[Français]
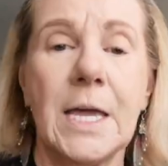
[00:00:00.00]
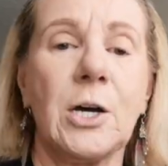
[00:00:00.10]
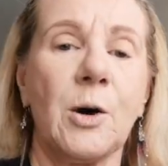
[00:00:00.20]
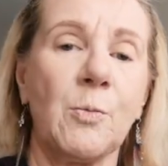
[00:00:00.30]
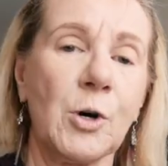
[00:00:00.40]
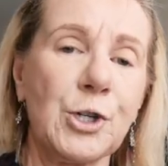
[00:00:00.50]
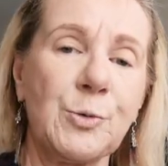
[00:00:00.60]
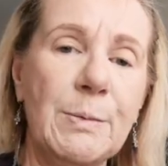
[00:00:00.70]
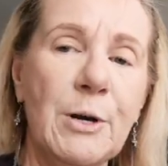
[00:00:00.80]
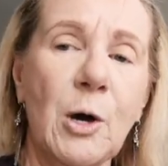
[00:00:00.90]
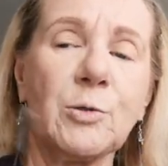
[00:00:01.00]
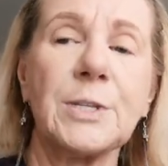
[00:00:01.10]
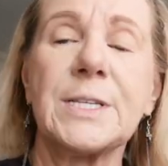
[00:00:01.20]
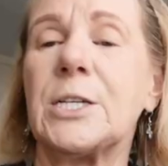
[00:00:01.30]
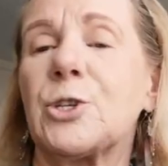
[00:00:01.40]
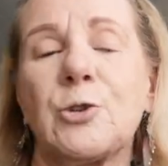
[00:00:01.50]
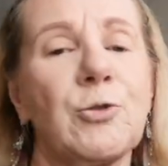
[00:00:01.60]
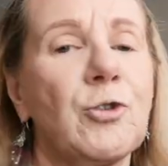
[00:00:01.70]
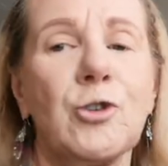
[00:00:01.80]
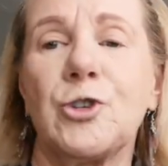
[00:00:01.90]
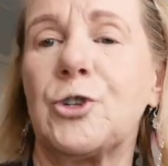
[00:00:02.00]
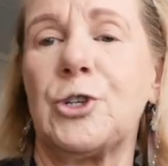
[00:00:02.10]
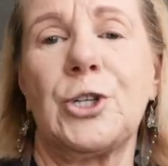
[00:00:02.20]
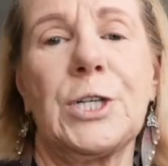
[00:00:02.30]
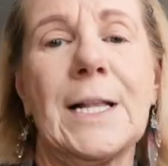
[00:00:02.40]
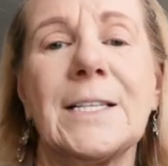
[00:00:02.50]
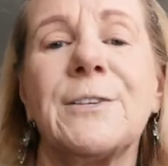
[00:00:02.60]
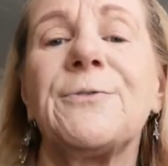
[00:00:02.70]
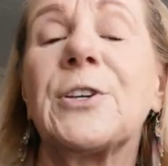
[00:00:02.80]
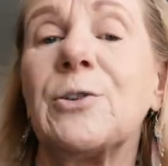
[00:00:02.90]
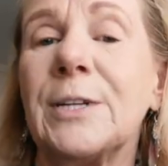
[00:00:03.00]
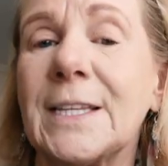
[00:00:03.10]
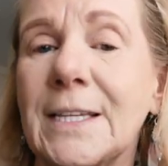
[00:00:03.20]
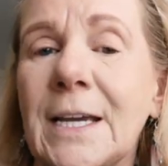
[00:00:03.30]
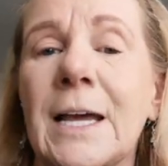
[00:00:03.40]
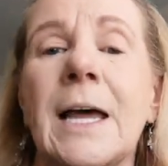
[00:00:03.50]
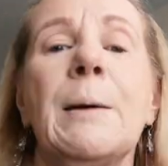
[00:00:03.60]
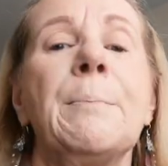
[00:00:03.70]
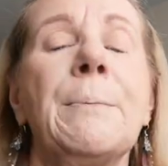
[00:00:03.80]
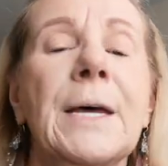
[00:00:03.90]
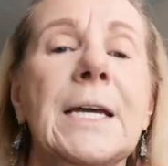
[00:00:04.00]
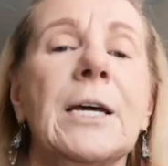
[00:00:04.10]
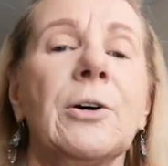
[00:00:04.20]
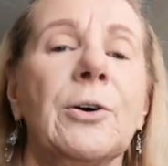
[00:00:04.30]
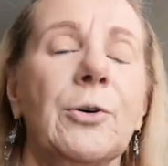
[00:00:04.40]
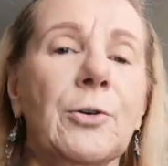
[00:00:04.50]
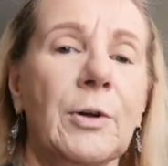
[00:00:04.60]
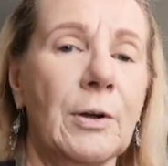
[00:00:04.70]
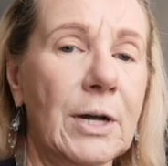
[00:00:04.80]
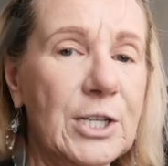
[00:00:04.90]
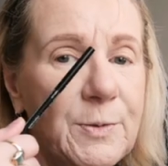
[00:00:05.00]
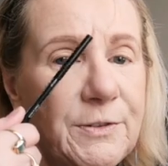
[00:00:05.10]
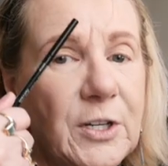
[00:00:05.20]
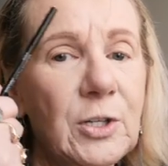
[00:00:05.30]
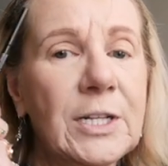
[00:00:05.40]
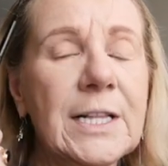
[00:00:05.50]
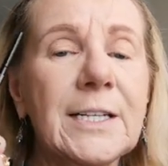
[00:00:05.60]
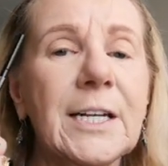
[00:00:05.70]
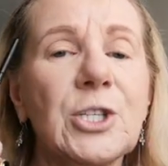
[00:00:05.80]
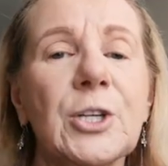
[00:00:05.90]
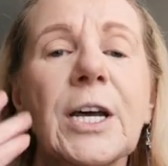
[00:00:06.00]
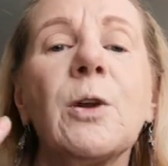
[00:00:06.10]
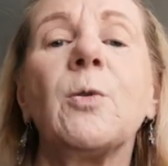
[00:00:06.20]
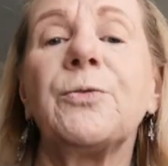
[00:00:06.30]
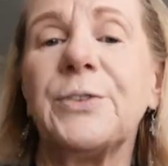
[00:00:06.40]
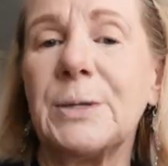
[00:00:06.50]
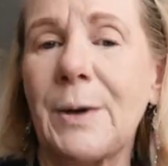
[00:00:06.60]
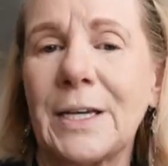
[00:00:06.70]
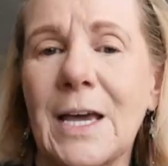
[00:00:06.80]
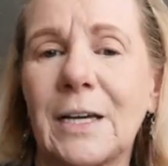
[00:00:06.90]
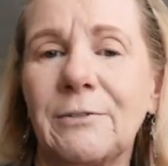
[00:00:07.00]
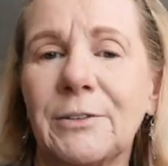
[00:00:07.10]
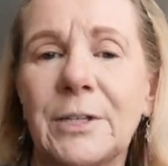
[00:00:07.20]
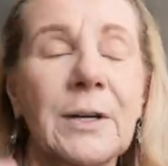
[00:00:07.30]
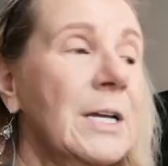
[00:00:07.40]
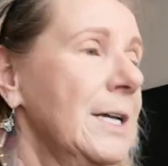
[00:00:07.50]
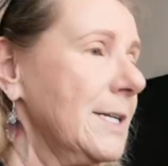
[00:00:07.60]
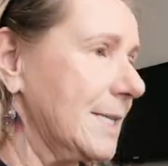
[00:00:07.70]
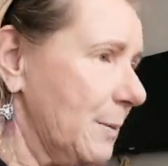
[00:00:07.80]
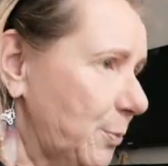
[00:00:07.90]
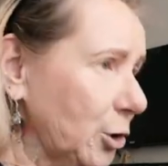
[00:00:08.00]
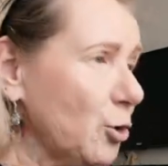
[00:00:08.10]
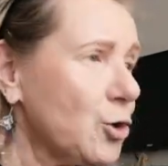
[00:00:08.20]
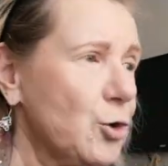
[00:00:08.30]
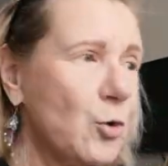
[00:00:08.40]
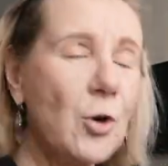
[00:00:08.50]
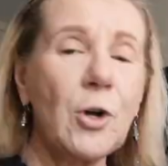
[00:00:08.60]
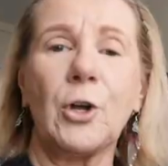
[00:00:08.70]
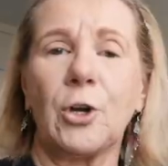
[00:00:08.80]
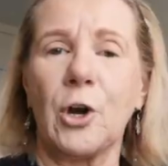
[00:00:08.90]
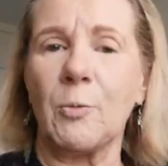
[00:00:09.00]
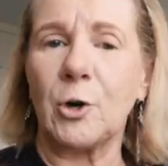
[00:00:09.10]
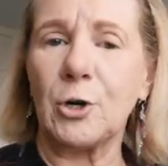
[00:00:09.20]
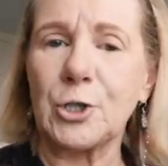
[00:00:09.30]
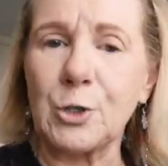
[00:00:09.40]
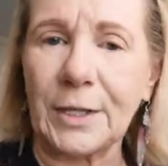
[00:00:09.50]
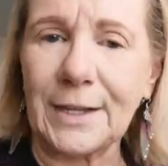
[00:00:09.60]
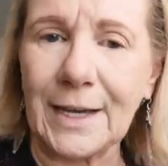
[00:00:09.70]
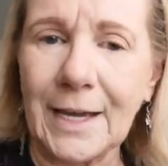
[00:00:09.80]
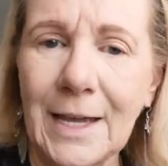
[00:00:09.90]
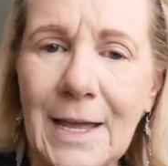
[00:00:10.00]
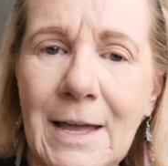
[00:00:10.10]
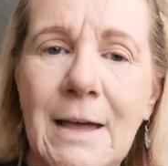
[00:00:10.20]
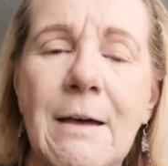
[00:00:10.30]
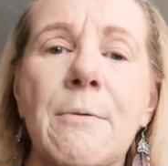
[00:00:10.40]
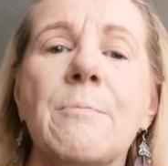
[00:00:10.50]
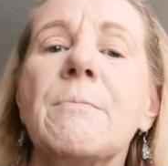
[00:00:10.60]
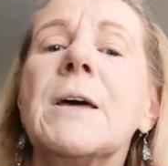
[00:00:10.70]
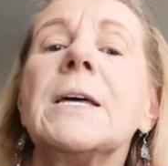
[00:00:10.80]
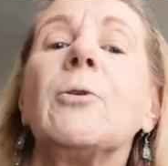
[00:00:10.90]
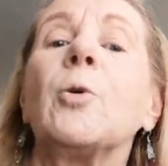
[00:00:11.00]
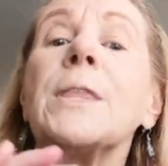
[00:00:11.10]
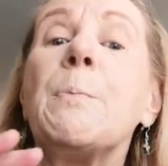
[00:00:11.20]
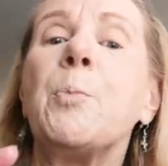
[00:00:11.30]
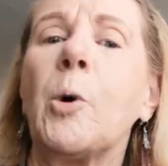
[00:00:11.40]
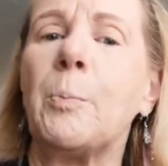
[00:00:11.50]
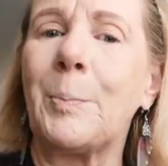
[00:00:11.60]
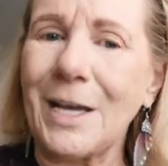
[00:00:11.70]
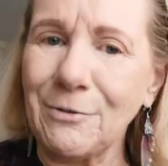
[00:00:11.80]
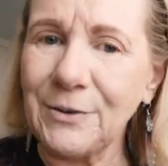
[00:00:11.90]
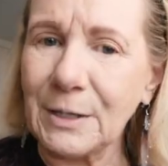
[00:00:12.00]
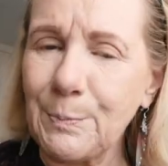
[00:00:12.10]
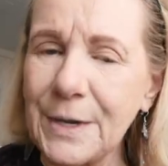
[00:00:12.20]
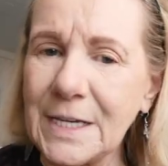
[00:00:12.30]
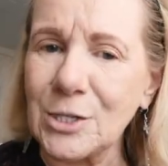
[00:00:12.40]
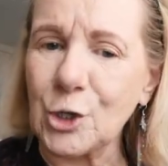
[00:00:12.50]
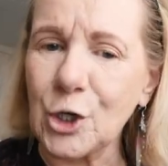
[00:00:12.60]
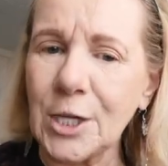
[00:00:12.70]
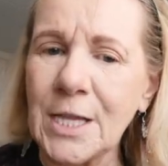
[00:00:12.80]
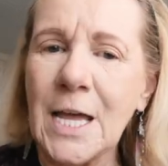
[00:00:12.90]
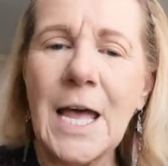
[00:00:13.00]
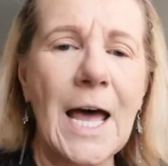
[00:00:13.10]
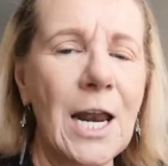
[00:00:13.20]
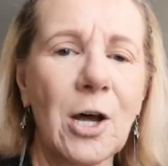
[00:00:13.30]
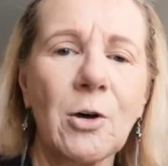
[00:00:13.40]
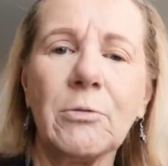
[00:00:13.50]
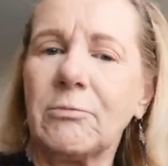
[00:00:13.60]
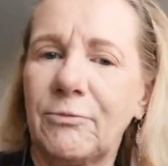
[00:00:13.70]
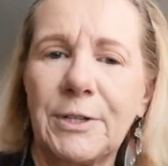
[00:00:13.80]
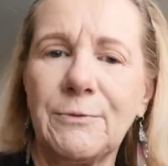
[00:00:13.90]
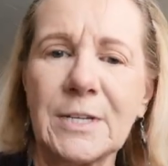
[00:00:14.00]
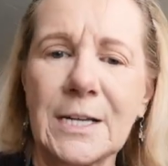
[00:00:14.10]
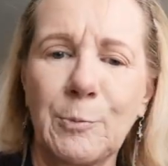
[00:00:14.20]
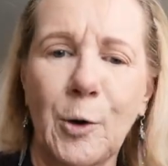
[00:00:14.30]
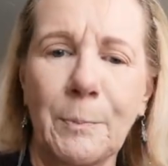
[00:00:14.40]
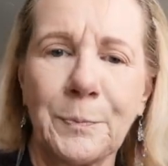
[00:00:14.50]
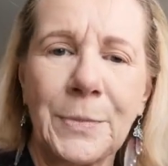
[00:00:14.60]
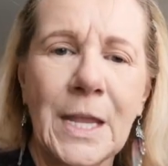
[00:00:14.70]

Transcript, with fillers: Et comme moi, je suis blonde, c'est sûr que j'ai de la difficulté. Mais euh, en suivant notre ligne naturelle, on finit par y arriver. C'est pas toujours comme on le souhaiterait, mais on n'est pas parfaite personne, alors faites-vous-en pas.